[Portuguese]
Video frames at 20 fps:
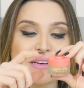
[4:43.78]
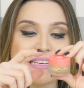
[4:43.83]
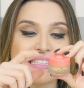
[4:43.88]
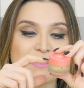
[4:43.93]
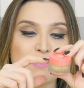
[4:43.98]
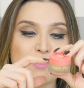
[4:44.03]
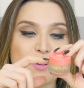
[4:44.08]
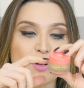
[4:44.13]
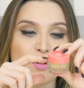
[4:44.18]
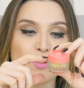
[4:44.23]

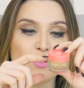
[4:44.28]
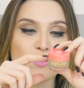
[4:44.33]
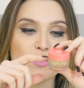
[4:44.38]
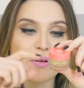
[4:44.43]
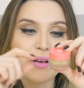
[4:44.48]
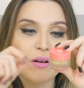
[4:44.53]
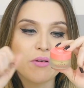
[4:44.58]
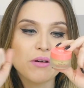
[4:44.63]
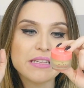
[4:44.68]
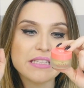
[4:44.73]
esse produto
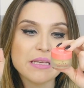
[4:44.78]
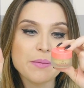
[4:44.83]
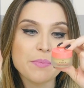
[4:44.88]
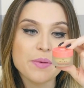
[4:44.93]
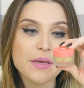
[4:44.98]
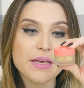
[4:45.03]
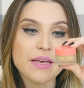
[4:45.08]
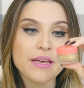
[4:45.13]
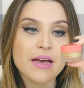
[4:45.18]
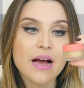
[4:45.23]
eu
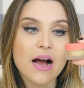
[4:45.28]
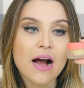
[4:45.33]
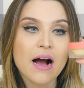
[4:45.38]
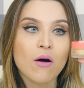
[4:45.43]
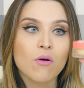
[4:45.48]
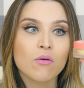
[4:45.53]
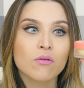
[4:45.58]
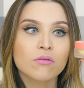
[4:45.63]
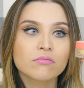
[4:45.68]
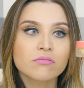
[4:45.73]
recebi há
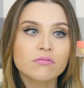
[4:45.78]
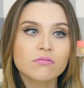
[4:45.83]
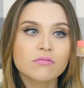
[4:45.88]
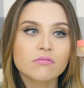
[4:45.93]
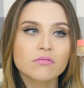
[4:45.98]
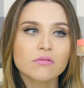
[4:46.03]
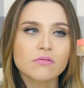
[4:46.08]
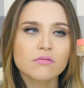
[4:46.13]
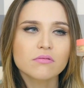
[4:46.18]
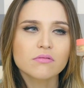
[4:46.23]
algum,
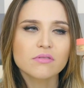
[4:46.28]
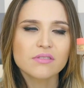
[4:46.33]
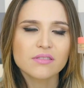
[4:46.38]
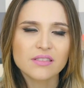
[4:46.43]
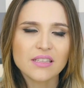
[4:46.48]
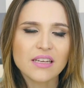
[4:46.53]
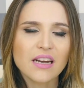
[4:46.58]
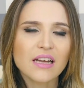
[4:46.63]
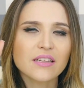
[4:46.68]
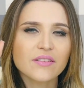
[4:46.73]

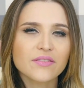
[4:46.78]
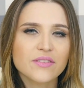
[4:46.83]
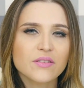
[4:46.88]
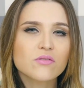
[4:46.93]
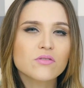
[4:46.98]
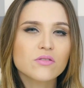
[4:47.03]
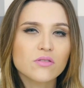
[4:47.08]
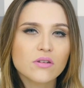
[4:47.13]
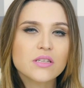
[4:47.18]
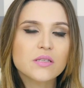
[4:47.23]
sei lá, deve ter
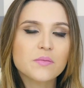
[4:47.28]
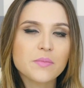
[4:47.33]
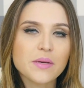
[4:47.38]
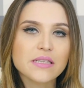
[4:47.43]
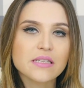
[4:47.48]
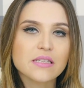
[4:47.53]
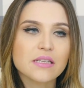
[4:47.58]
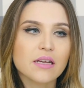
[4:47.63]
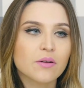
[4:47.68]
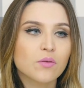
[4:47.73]
uns dois
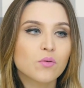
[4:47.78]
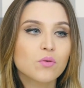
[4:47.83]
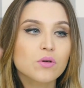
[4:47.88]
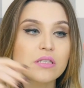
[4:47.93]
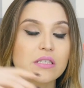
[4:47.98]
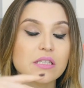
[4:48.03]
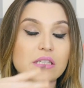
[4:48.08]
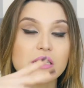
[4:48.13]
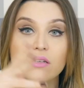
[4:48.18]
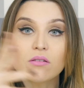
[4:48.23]
meses da
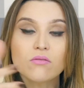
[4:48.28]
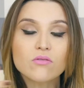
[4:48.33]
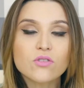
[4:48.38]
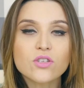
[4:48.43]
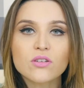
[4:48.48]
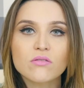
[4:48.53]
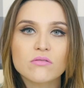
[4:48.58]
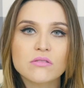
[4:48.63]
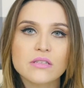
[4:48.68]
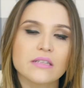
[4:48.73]
Nux e eu não
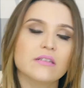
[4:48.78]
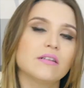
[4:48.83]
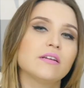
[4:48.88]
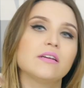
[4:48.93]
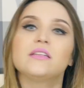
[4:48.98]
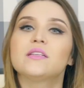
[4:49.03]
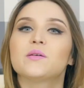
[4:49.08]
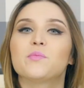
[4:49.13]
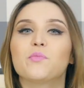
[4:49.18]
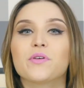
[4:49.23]
tinha usado
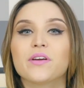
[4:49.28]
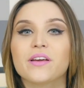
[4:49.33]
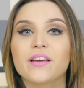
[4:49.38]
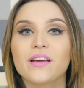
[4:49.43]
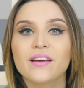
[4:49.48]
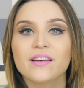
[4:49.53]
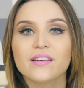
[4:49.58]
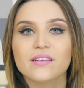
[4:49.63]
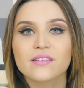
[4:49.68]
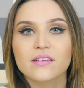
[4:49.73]
ainda
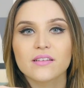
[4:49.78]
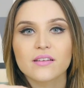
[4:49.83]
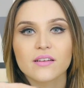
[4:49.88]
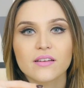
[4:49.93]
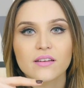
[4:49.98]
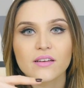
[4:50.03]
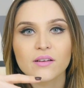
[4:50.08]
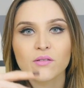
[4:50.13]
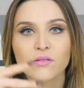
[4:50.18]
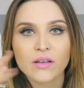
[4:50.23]
porque
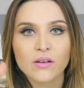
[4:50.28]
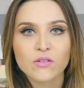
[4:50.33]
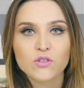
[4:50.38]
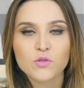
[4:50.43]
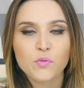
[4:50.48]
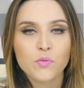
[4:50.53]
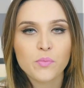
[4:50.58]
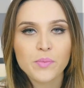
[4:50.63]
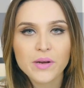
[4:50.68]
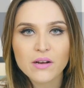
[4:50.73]
eu tenho
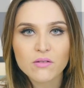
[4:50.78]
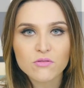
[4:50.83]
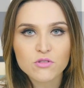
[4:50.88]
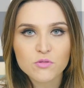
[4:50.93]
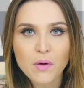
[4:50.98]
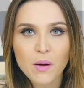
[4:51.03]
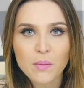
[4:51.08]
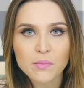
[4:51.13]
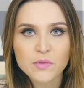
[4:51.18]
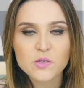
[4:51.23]
tipo um milhão de
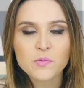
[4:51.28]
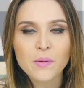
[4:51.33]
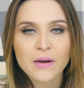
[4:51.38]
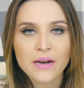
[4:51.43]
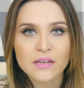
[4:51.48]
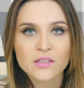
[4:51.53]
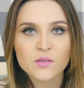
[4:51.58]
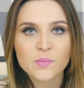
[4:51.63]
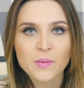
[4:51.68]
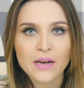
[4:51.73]
balmes
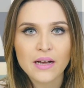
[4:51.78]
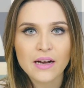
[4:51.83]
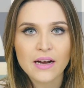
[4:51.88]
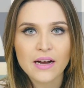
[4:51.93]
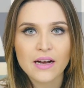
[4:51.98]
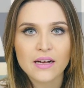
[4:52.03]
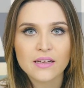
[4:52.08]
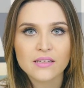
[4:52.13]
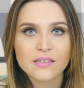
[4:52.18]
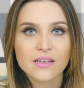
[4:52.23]
espalhados pela
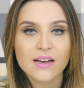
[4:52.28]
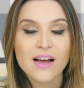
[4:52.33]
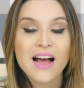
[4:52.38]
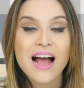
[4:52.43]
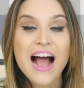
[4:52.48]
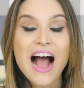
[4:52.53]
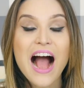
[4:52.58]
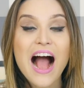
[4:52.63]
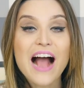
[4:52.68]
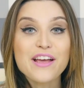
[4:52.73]
casa.
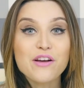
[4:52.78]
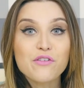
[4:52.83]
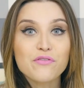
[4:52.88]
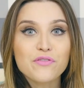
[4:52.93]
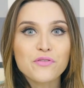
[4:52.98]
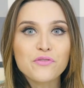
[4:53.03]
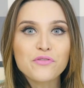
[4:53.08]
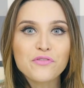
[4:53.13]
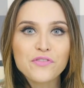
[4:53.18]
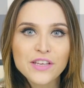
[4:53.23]
Aí eu
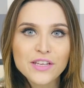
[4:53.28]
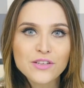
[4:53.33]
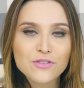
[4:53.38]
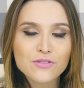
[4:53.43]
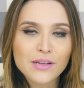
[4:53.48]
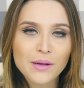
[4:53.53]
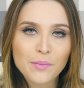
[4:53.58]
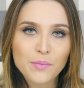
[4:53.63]
vi um vídeo da